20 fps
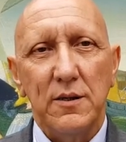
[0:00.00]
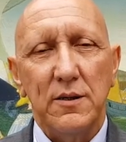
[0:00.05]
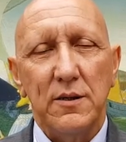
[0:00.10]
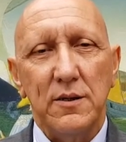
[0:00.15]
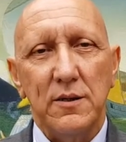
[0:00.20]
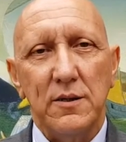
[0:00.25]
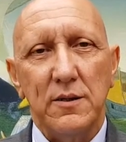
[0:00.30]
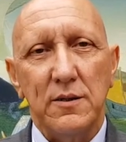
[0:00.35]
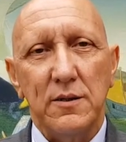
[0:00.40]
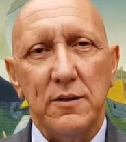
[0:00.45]
eh,
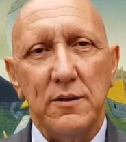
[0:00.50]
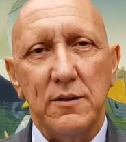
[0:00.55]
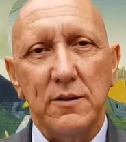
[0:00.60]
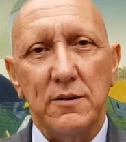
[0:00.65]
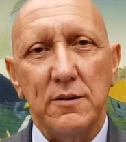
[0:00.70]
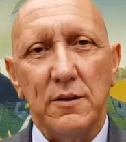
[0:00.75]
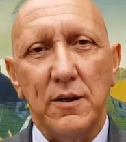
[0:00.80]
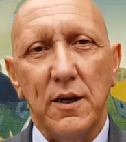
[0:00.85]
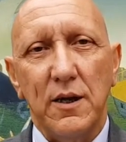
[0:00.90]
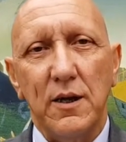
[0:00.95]

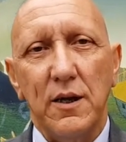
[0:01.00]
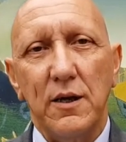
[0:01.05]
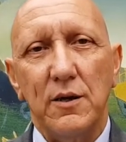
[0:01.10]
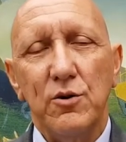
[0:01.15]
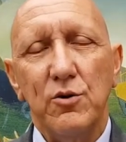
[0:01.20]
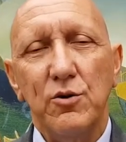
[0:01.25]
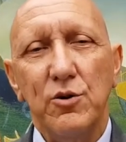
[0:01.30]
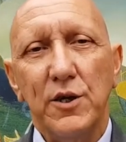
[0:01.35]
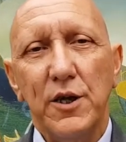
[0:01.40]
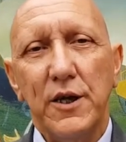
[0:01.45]
al
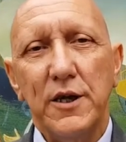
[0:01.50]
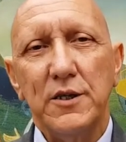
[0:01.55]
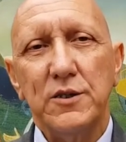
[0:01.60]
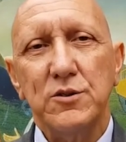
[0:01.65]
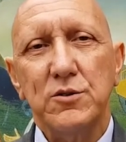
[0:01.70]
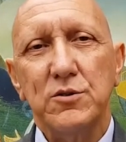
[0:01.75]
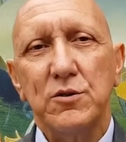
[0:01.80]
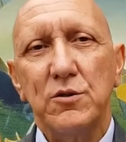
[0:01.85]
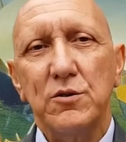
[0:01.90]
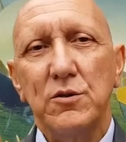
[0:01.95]

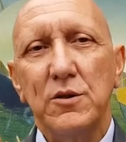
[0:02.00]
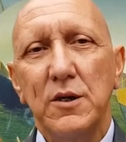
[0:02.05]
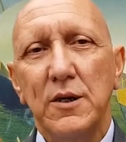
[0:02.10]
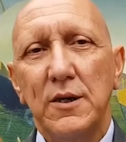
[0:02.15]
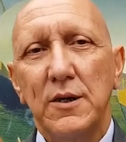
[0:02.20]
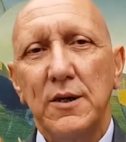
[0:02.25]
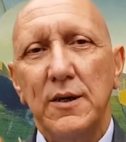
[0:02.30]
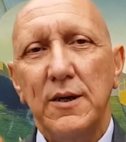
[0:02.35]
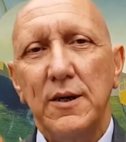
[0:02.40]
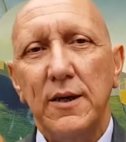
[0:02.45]
congresso
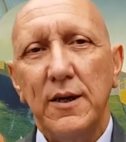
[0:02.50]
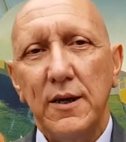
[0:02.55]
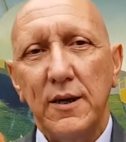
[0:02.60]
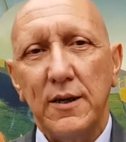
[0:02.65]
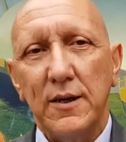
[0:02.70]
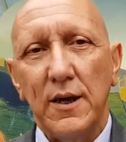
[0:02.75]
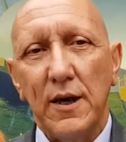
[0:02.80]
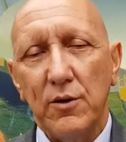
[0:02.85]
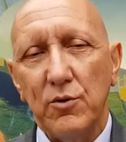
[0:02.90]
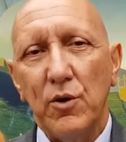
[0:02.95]
e
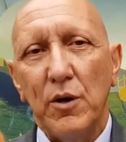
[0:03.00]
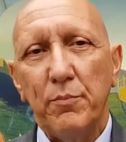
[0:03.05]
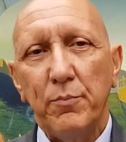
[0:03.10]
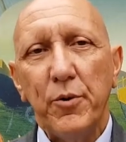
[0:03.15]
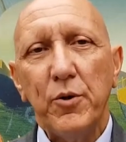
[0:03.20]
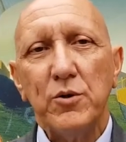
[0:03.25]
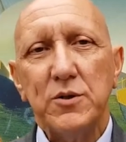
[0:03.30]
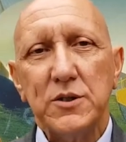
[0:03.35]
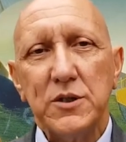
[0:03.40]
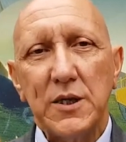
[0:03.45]
che hanno
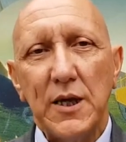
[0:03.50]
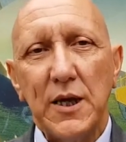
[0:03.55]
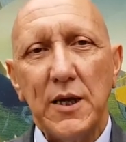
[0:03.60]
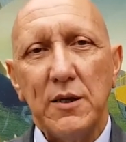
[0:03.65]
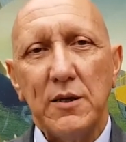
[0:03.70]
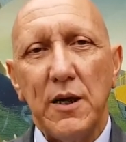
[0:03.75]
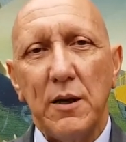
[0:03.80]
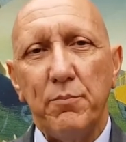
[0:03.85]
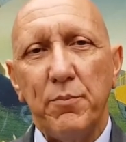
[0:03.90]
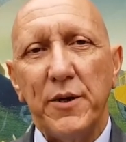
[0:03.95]

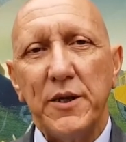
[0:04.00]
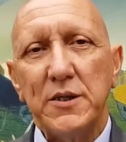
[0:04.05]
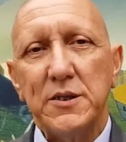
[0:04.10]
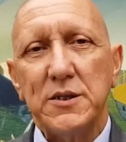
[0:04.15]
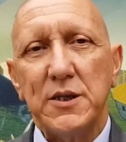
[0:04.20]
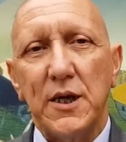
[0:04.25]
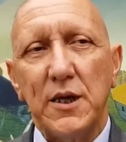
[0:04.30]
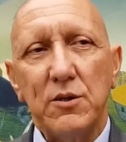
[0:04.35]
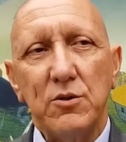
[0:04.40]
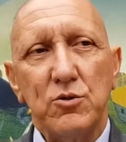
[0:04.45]

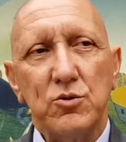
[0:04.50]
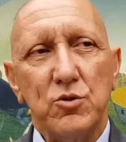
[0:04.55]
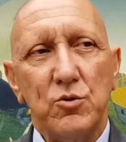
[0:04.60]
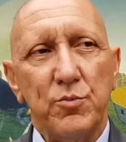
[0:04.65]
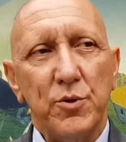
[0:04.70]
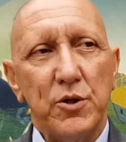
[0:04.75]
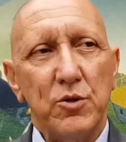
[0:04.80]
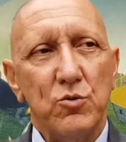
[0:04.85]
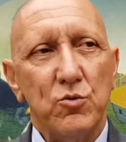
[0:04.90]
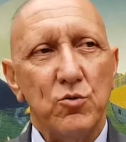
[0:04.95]
apprezzato
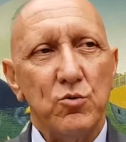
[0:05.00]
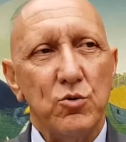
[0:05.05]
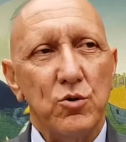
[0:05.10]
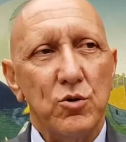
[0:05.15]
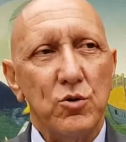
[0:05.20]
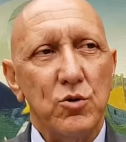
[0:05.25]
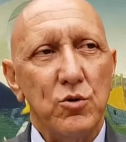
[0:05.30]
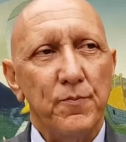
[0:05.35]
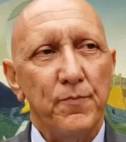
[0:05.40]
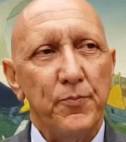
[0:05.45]

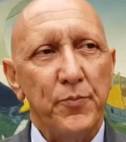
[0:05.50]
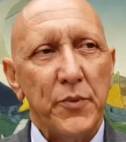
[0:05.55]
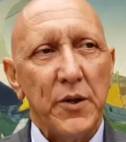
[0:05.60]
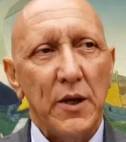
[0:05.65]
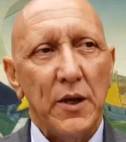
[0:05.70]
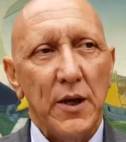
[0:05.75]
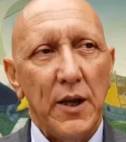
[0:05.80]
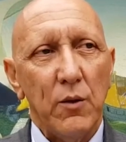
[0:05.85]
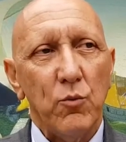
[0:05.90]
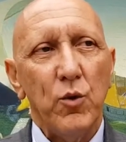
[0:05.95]
soprattutto
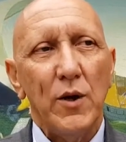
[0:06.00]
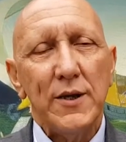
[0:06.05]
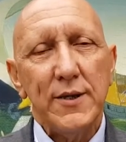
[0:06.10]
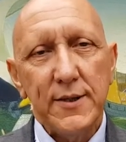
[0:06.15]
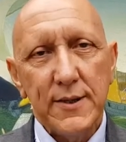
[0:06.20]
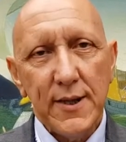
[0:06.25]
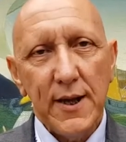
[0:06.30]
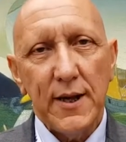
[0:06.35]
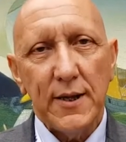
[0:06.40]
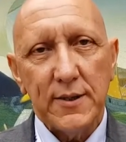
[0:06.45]
la
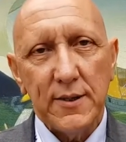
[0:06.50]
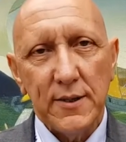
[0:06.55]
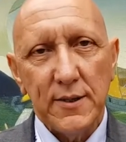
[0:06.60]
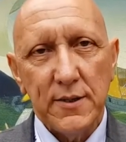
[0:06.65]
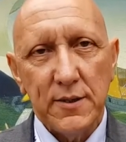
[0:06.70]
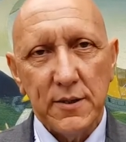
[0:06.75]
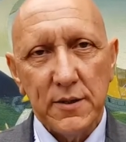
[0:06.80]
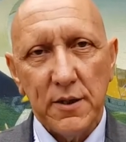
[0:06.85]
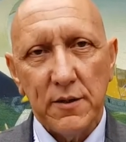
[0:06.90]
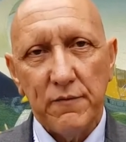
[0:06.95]
qualità degli
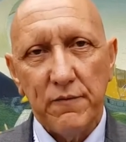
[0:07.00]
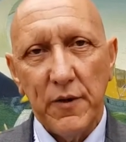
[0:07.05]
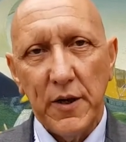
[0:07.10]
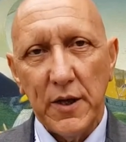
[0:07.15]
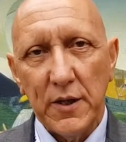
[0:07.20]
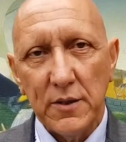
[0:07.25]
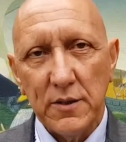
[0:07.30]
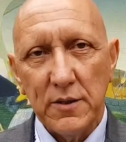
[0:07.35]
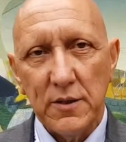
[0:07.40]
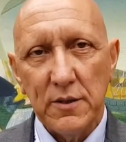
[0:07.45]

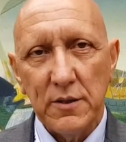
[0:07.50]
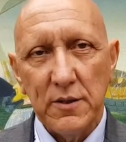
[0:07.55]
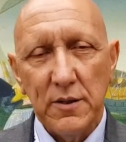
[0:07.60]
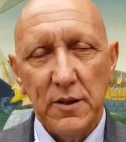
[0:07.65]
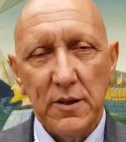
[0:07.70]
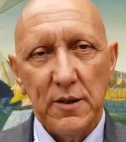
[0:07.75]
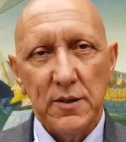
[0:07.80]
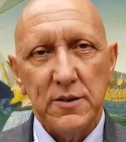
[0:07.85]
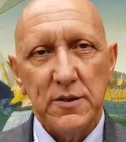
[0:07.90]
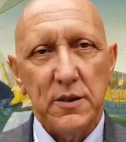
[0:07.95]
interventi.
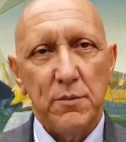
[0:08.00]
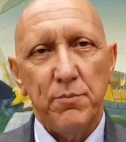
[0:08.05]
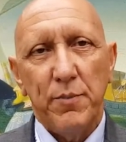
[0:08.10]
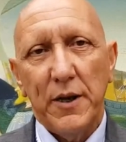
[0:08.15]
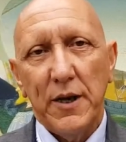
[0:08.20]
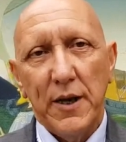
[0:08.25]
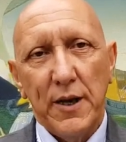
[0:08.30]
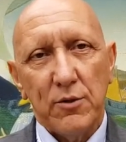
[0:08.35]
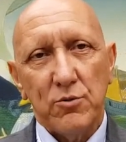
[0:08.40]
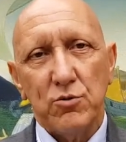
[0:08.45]
Si è
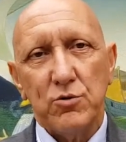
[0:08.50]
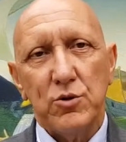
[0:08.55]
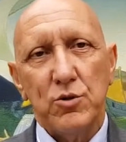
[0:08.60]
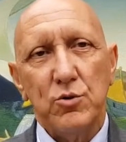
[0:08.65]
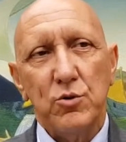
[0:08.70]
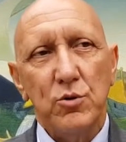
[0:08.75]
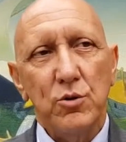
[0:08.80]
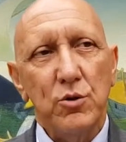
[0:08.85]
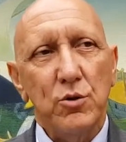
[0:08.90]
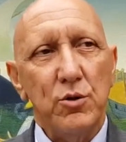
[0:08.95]
parlato di
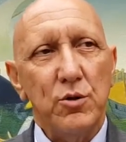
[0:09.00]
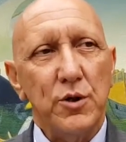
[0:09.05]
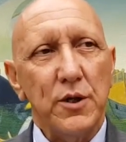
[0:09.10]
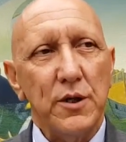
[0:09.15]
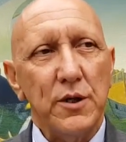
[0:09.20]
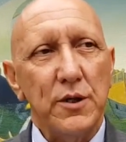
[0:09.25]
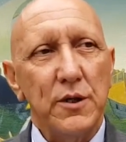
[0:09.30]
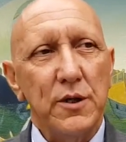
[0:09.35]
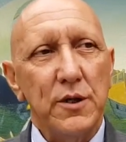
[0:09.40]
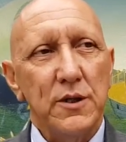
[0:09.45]

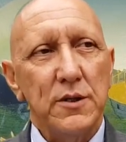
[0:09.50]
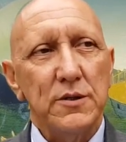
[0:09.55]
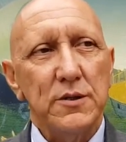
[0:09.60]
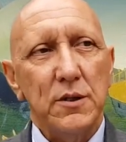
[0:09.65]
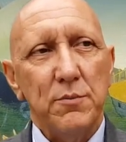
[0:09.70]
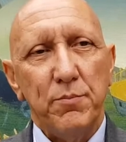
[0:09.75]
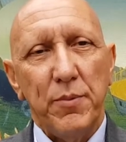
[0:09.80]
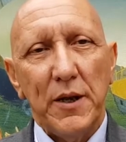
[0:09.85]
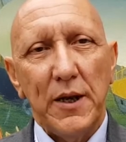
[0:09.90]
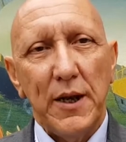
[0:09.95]
dolore, si
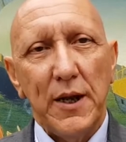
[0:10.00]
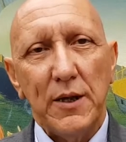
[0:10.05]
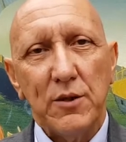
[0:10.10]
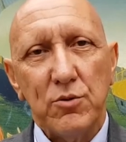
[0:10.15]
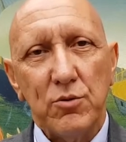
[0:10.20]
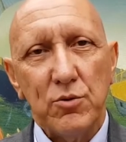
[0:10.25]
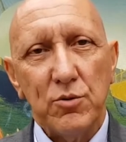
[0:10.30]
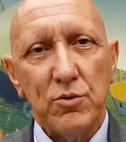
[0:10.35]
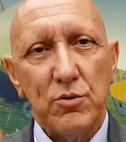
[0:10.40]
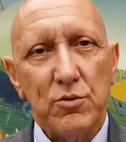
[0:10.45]
è
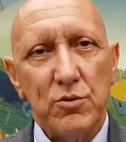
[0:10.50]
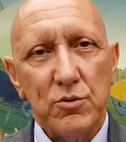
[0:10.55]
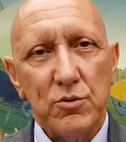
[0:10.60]
parlato